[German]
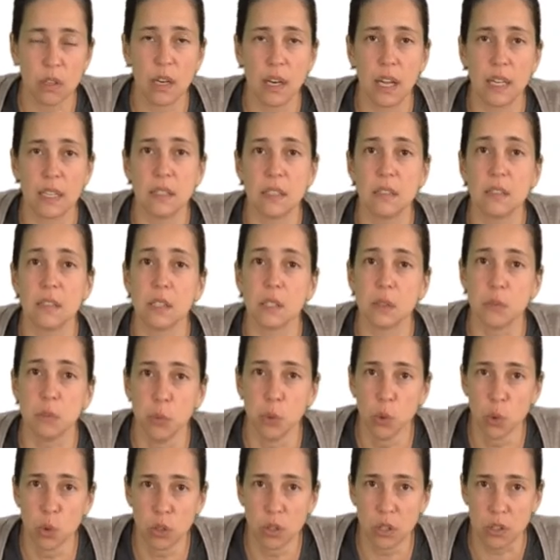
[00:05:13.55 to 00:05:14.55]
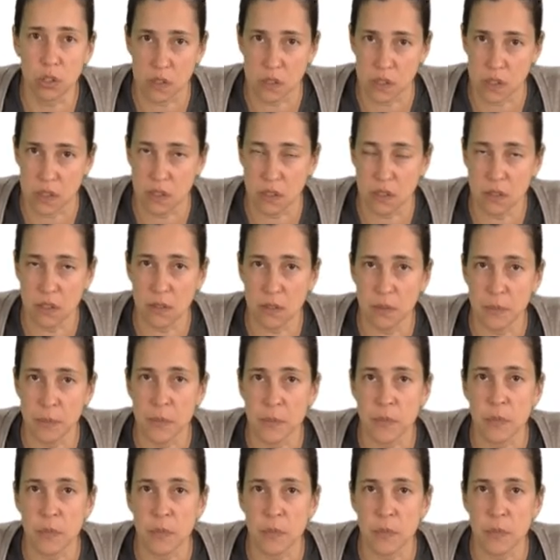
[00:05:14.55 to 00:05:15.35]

leider nicht möglich sind